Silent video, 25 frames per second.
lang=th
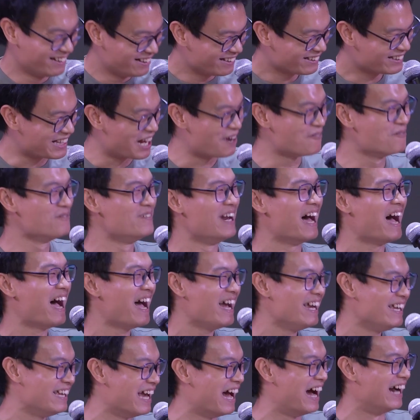ทำได้
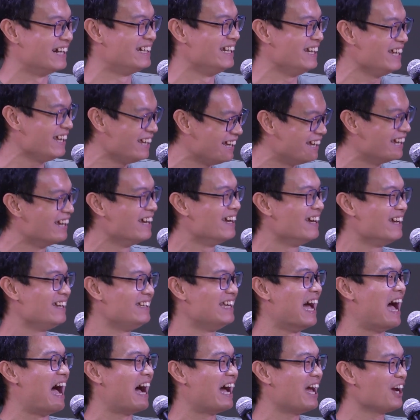อย่างที่
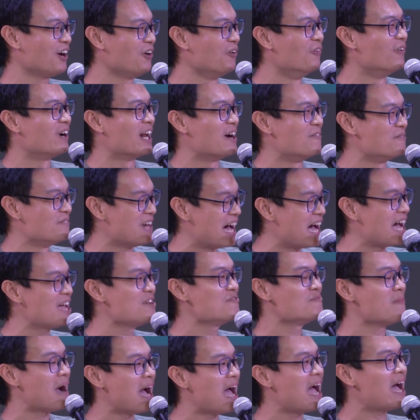อยากให้ครูทำได้
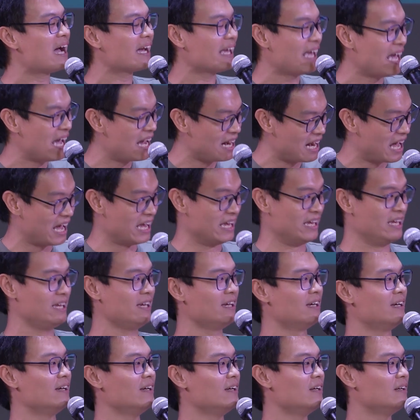มากแค่ไหน
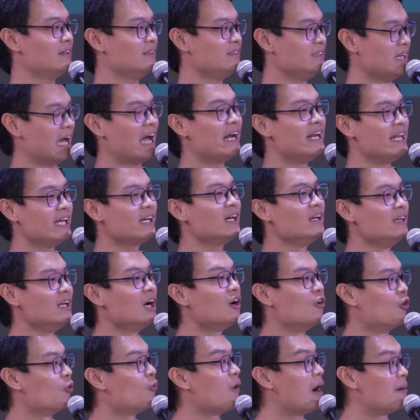อันนี้คือเรื่อ
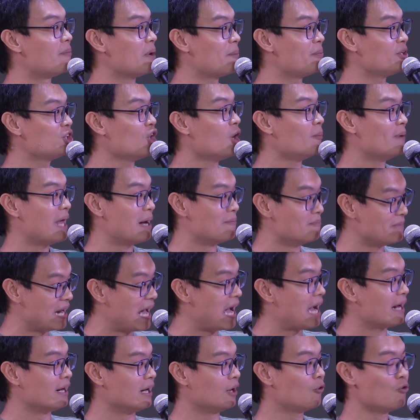งของความรับผิดชอบและอำ
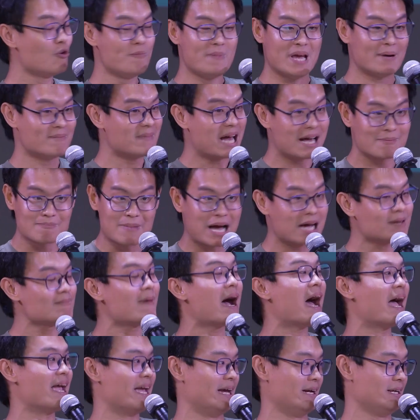นาจนะคุณมีอำนาจมาก
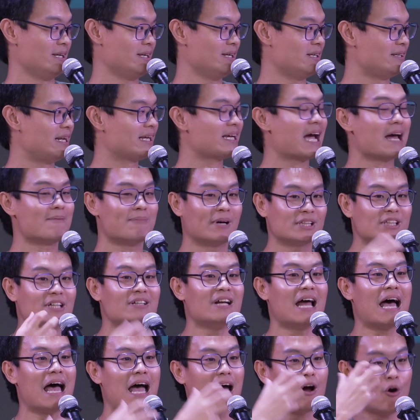มายในการพัฒ
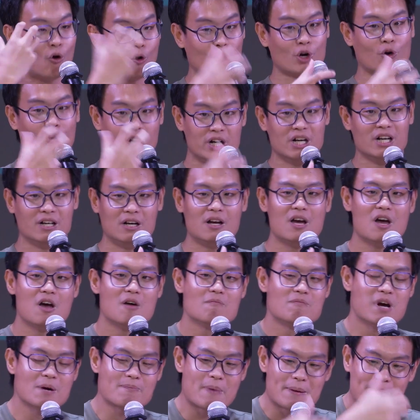นาคนคนหนึ่ง
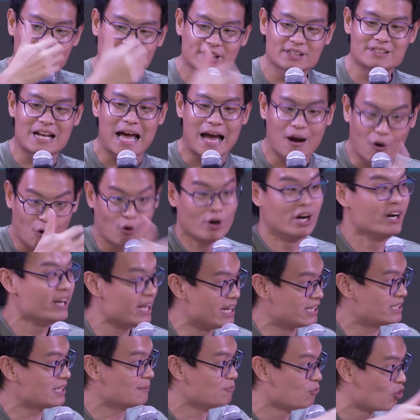เพื่อไปพัฒนาคนอีก
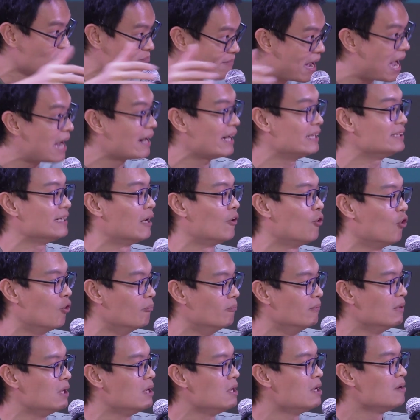จำนวนมากในสังคม
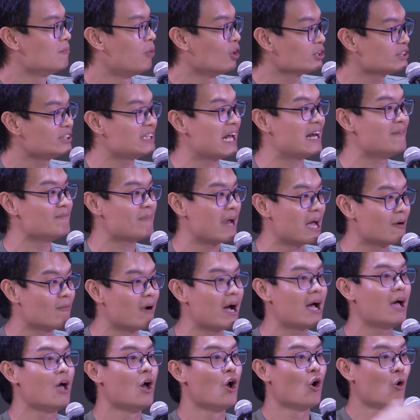เพราะฉะนั้นแปลว่า
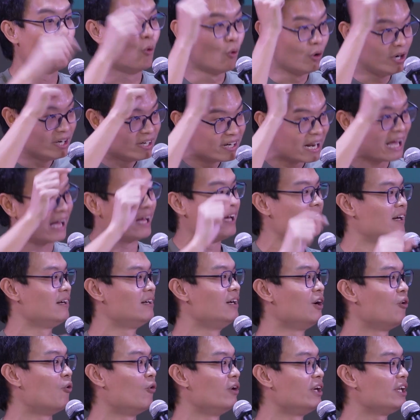คุณน่ะคือ
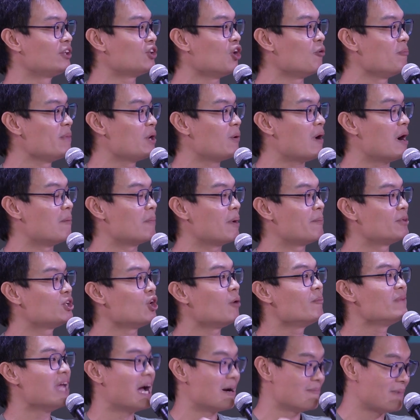คนที่ต้องมีความรับผิดชอบ
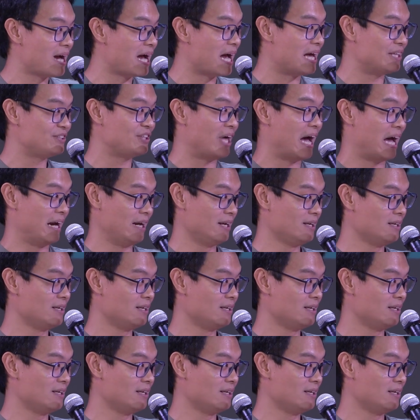อย่างมหาศาล